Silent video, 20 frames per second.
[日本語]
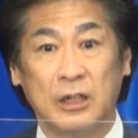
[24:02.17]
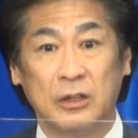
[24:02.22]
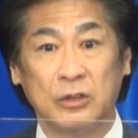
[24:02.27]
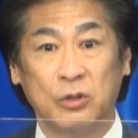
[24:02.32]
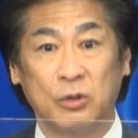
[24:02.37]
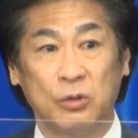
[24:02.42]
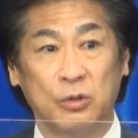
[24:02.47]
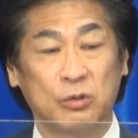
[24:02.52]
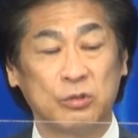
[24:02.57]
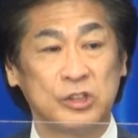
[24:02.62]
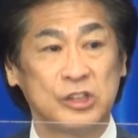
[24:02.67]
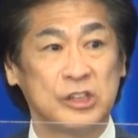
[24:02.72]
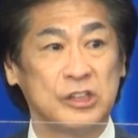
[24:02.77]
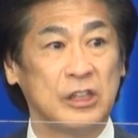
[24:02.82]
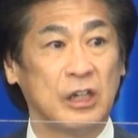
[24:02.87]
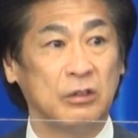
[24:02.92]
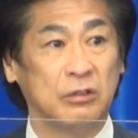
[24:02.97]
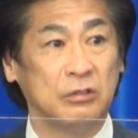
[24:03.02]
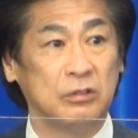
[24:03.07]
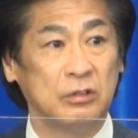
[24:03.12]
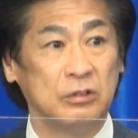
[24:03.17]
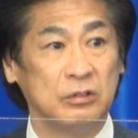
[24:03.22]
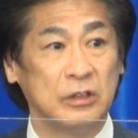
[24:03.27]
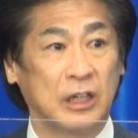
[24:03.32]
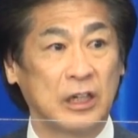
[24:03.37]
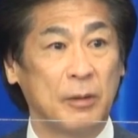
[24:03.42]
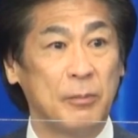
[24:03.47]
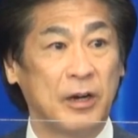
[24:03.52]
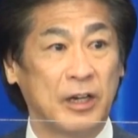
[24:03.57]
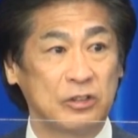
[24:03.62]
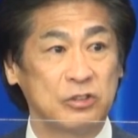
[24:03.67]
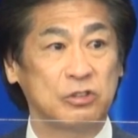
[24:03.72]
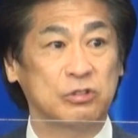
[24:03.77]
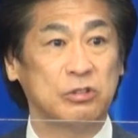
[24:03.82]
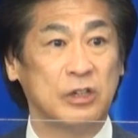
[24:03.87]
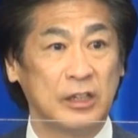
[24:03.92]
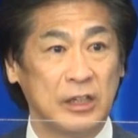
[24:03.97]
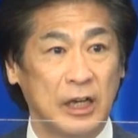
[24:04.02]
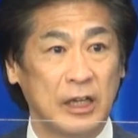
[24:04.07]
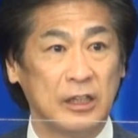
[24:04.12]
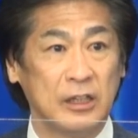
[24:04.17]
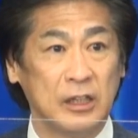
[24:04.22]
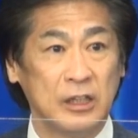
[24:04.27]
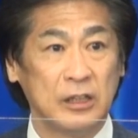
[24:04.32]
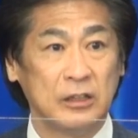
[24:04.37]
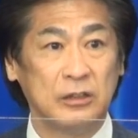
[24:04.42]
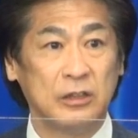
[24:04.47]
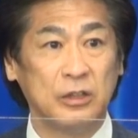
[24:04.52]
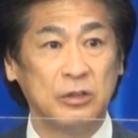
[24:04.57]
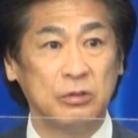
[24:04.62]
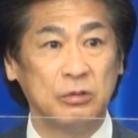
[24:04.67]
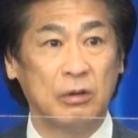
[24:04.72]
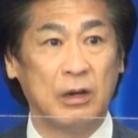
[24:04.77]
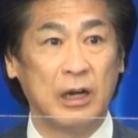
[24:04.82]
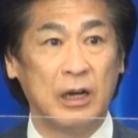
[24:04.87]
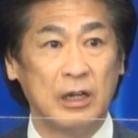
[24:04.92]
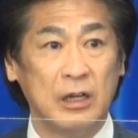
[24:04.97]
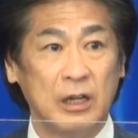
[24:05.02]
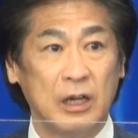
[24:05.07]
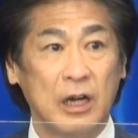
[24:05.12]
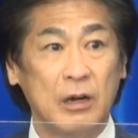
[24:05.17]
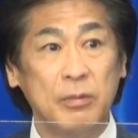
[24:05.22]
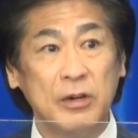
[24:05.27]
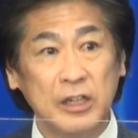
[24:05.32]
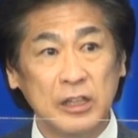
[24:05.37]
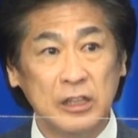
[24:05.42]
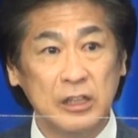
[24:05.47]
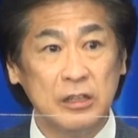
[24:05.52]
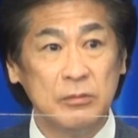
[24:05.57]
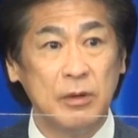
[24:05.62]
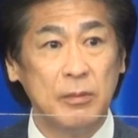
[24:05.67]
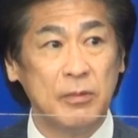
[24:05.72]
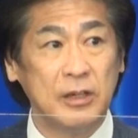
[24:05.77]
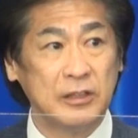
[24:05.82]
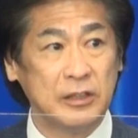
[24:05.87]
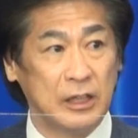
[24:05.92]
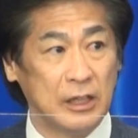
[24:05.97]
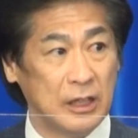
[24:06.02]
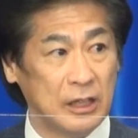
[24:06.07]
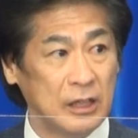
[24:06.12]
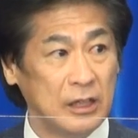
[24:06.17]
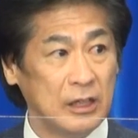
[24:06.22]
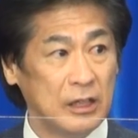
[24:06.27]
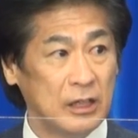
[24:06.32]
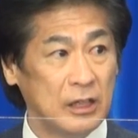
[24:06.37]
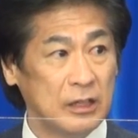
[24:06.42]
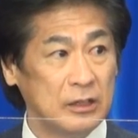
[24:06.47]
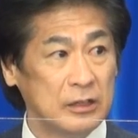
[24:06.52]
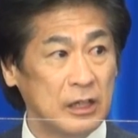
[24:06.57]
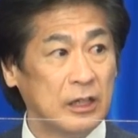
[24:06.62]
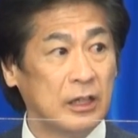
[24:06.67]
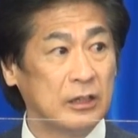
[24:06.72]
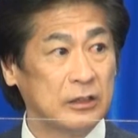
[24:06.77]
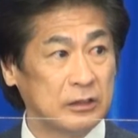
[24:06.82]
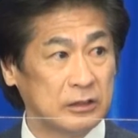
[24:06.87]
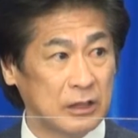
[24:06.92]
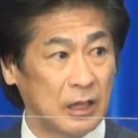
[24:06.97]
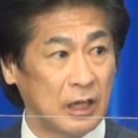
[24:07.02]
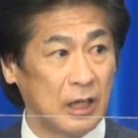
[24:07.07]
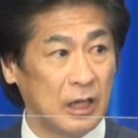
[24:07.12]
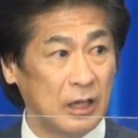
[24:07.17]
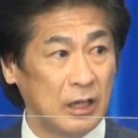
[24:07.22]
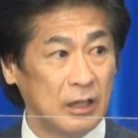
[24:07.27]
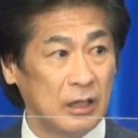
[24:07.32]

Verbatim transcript: 協力し合う仲間が作れないっていうのはあまり今までなかった